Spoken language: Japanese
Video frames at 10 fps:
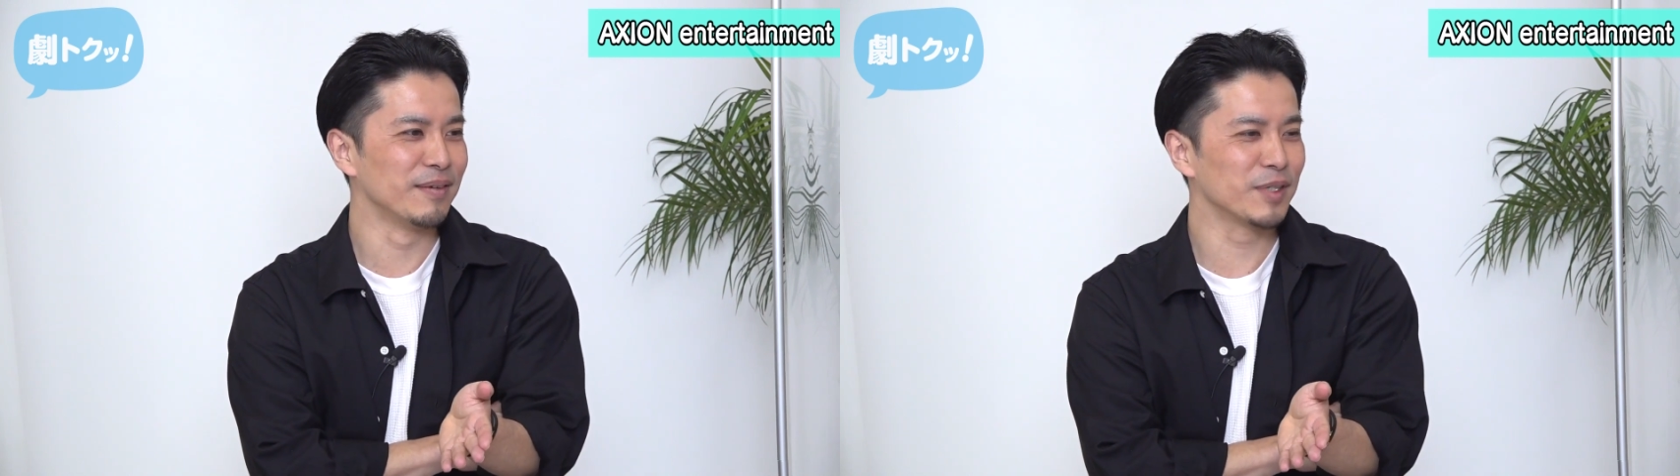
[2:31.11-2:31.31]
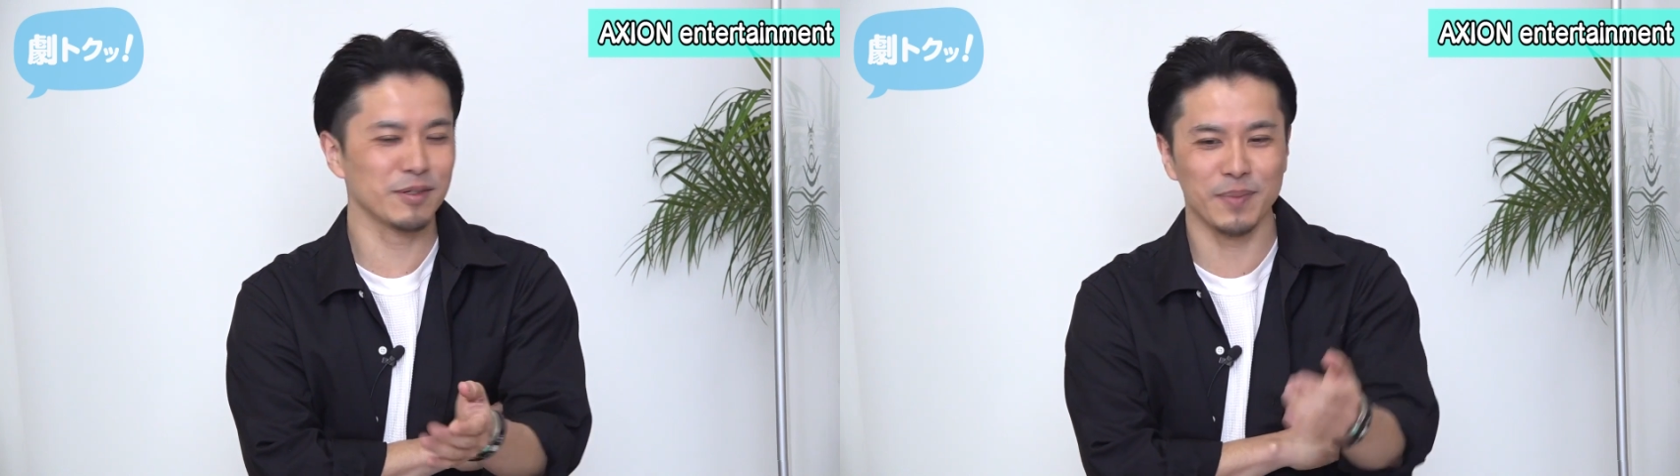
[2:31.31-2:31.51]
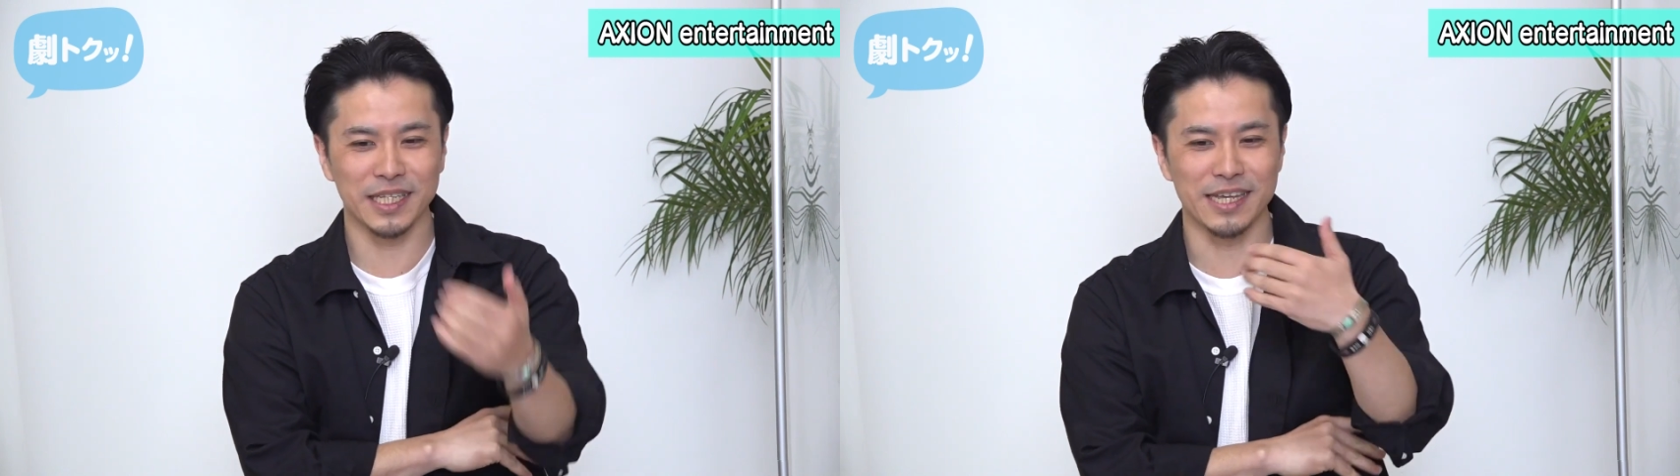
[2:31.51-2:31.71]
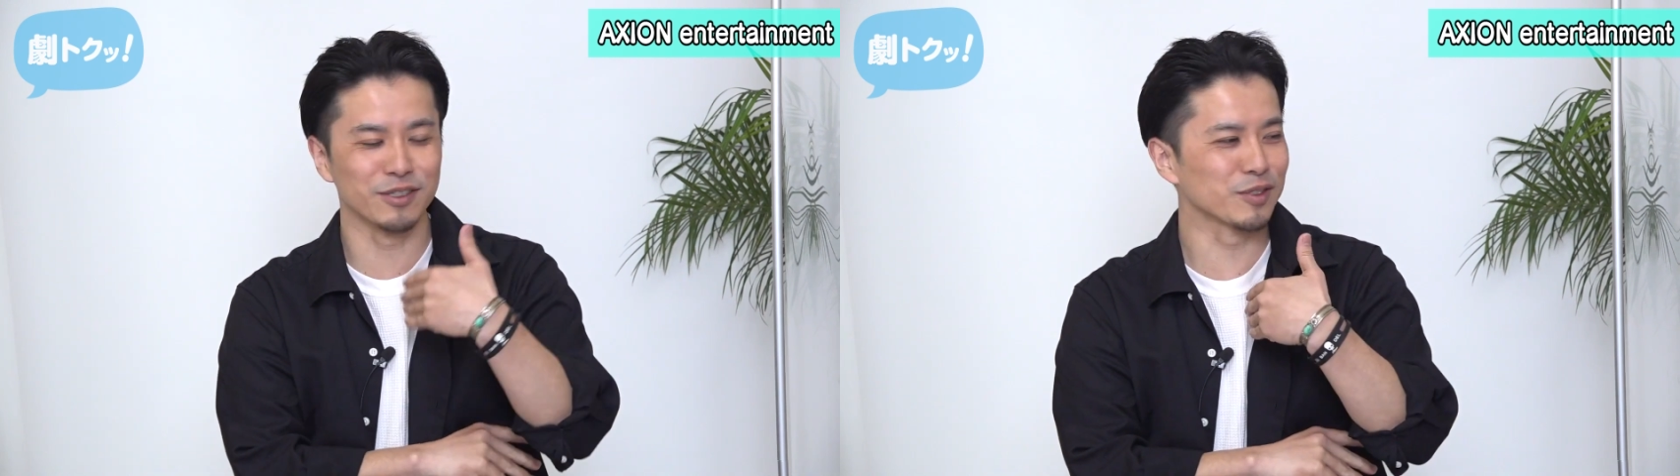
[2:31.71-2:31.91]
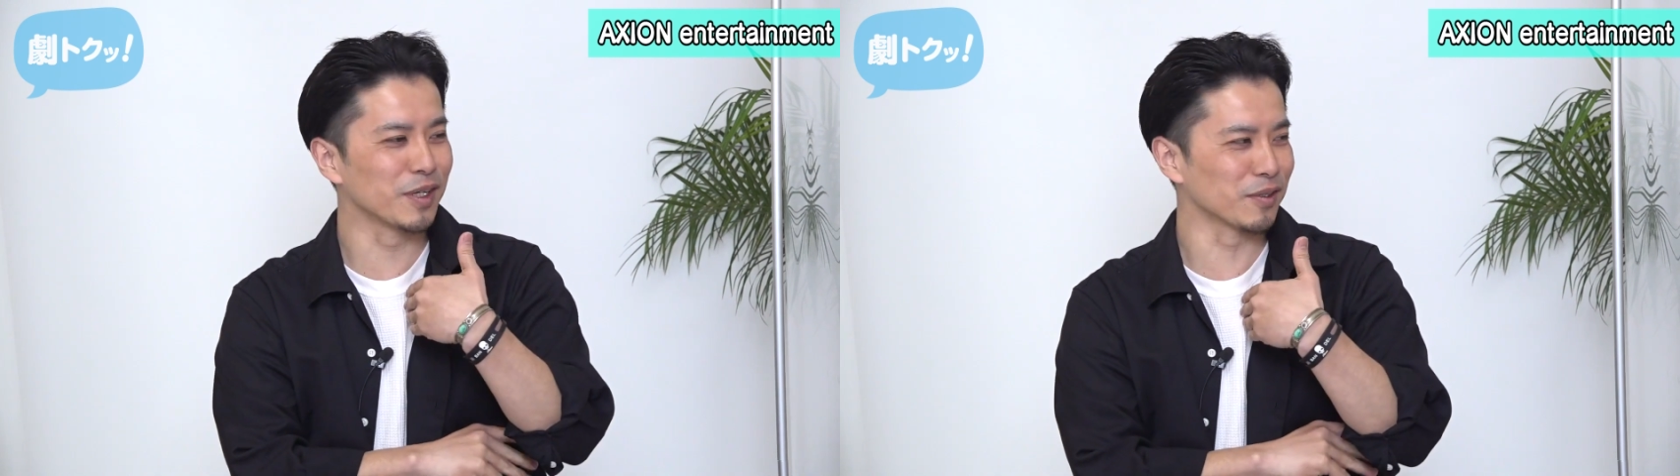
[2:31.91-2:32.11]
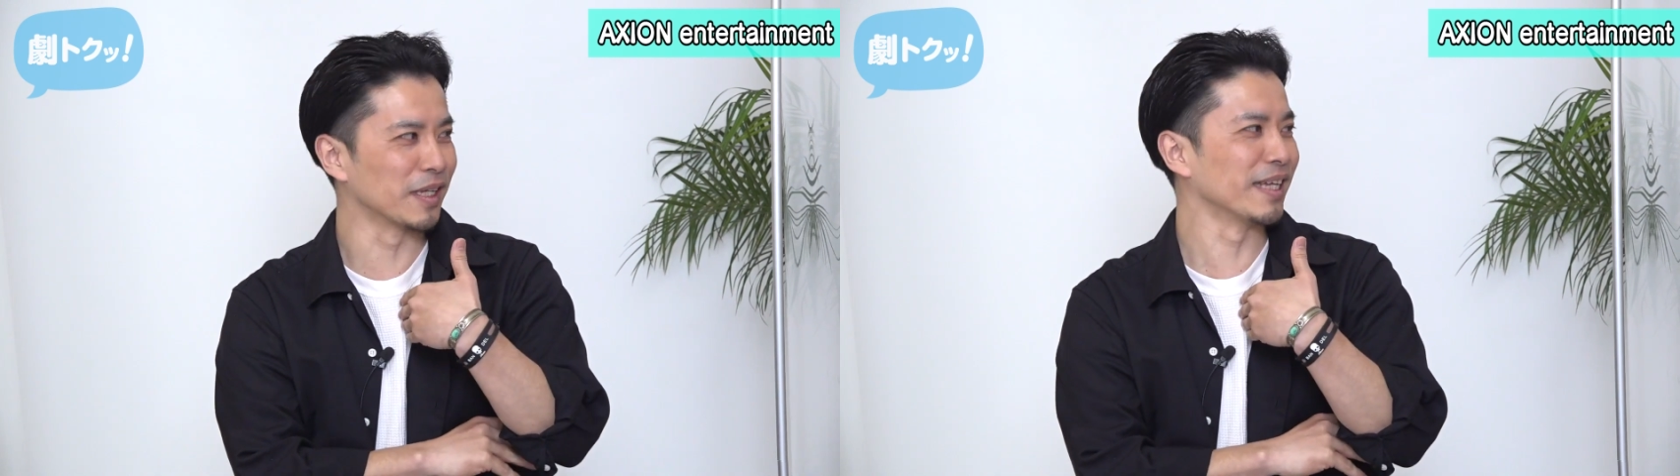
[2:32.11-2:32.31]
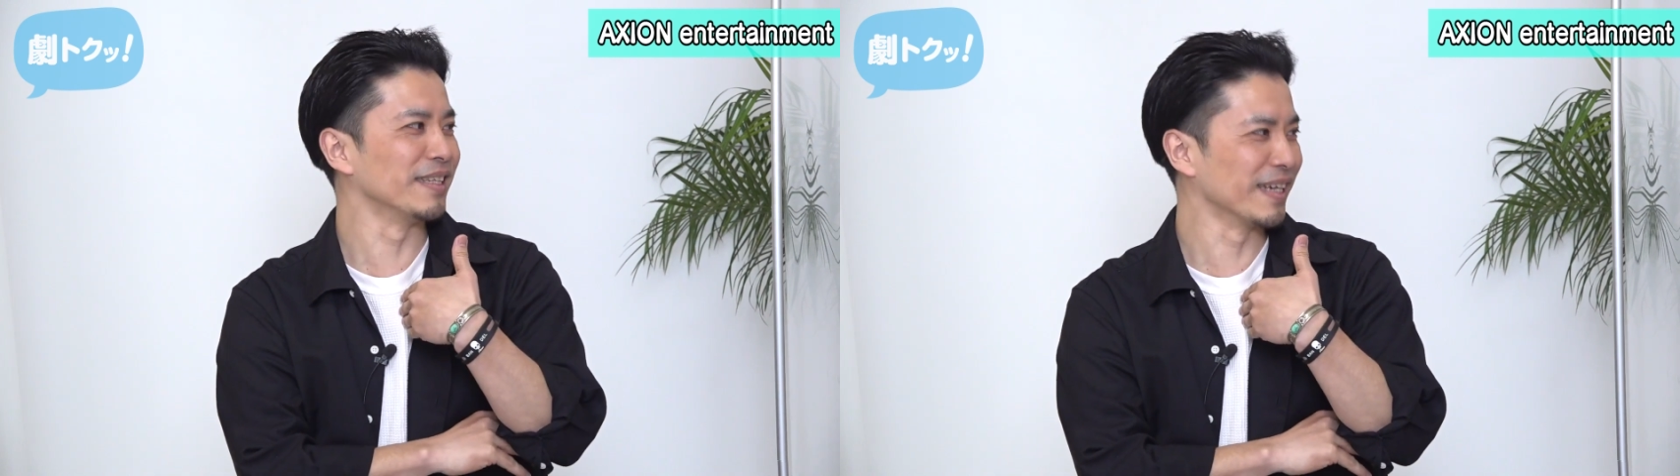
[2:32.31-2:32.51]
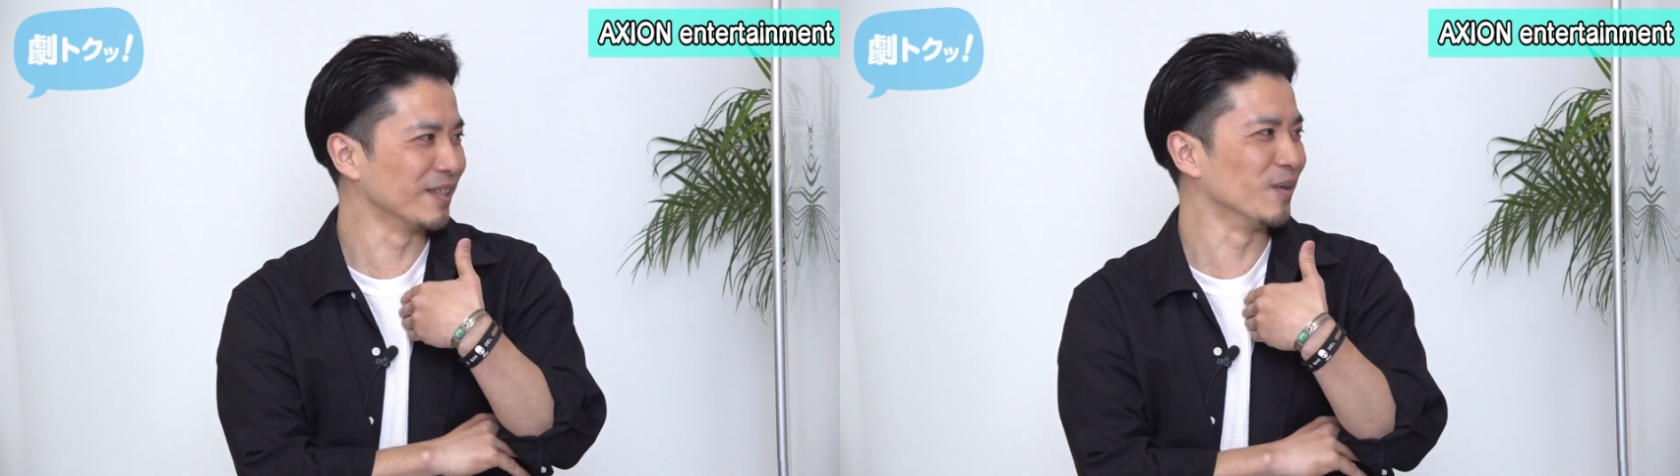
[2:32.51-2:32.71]
別にまだエクスクエストだった
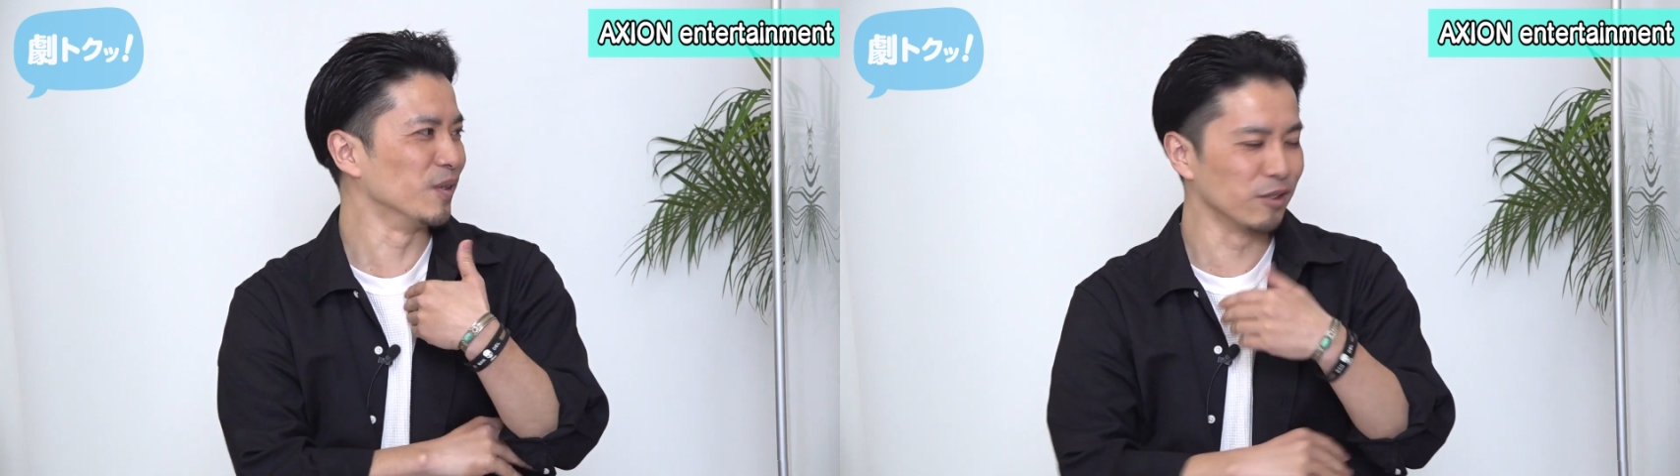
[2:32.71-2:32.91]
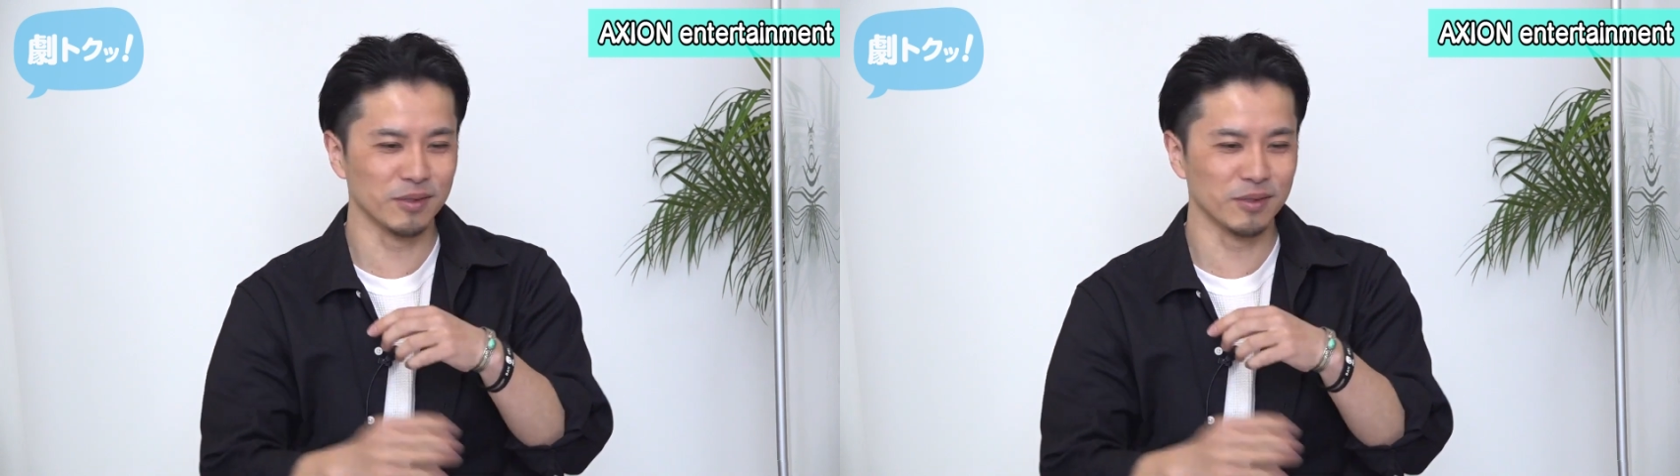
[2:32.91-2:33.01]
んだけど